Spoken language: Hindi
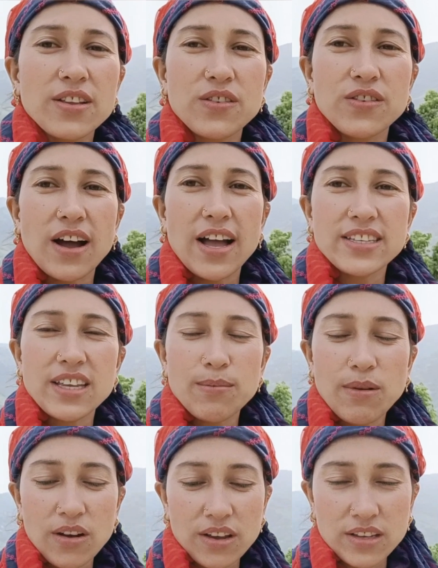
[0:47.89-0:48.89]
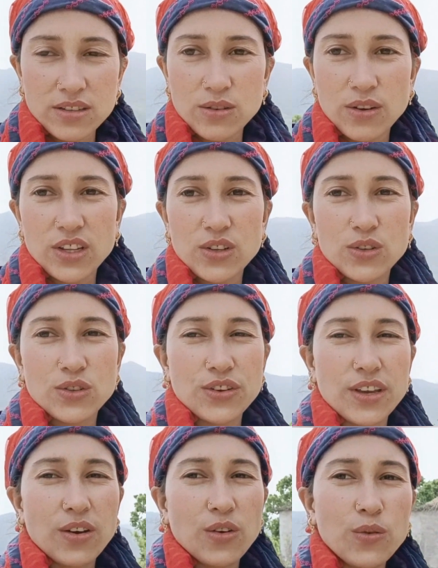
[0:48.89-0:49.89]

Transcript: तो आज के ब्लॉग की शुरुआत हो चुकी है